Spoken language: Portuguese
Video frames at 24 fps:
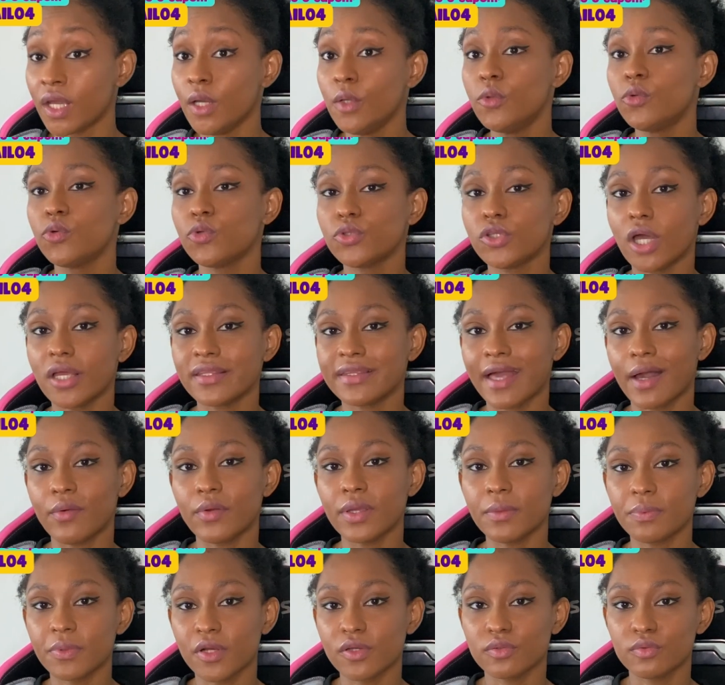O total
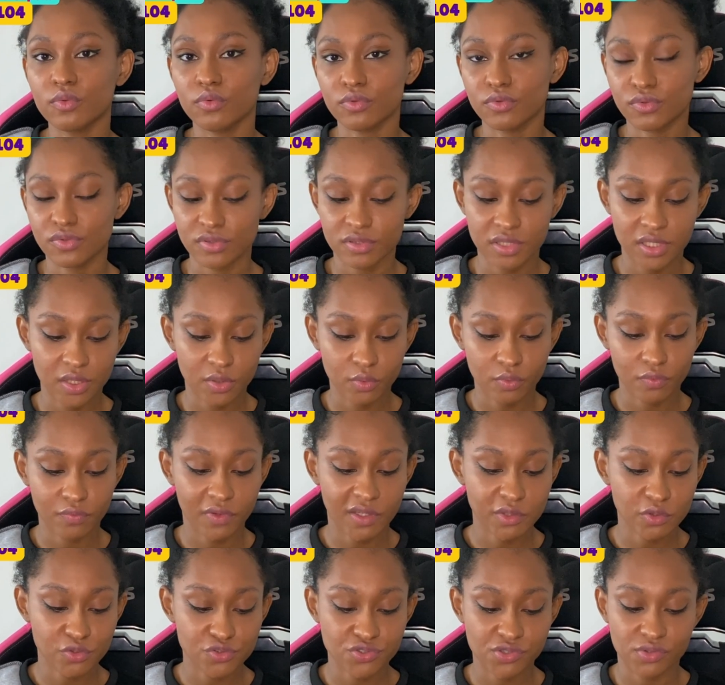em produto deu o
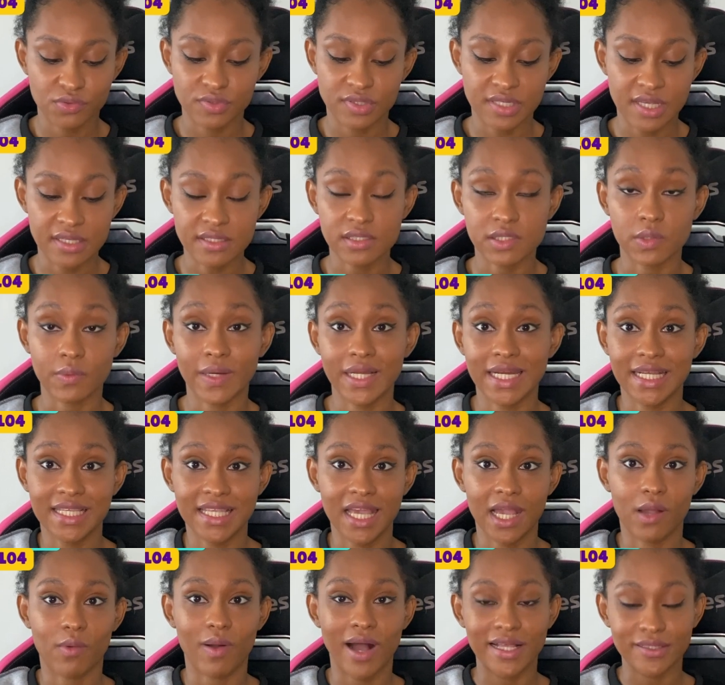valor de
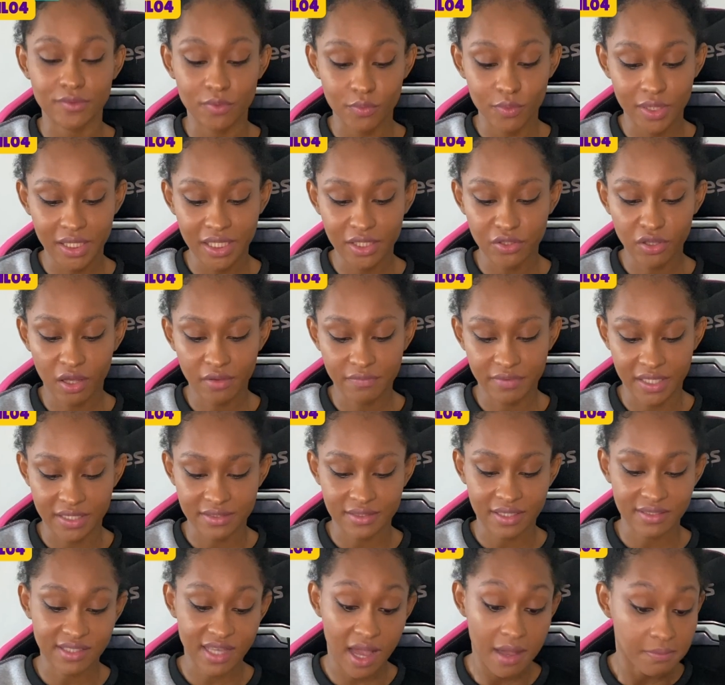R$244,90,
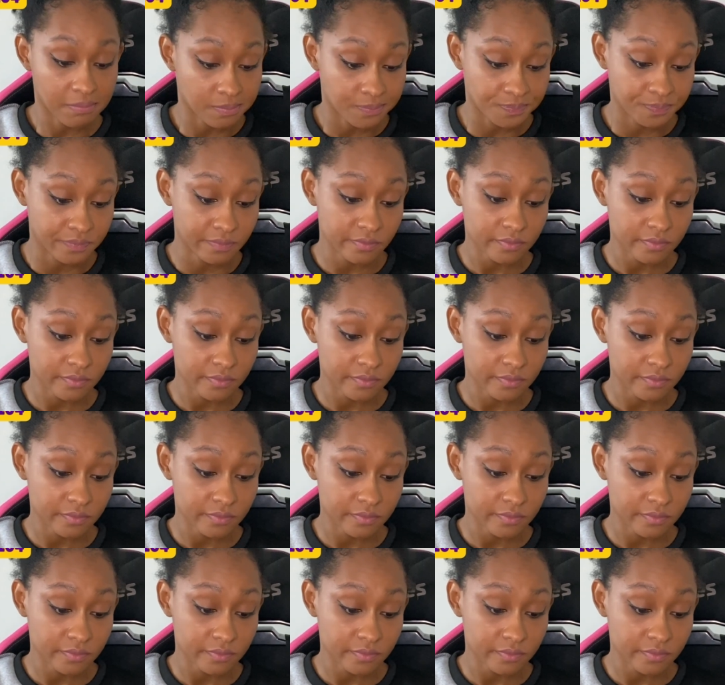tá?